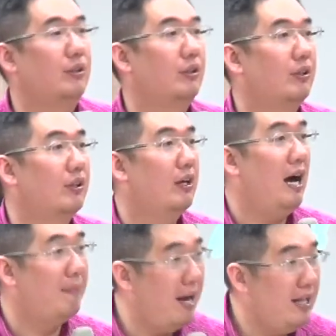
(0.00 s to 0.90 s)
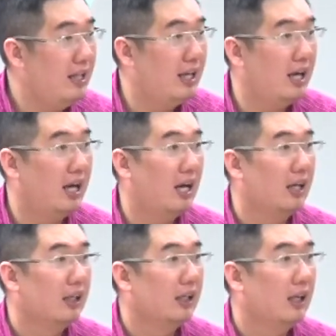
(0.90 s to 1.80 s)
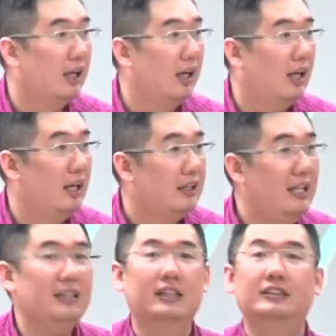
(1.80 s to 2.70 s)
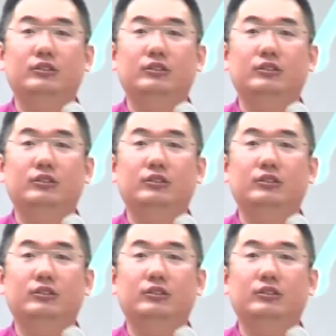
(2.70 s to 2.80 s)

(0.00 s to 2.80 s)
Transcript: 语。阿门。那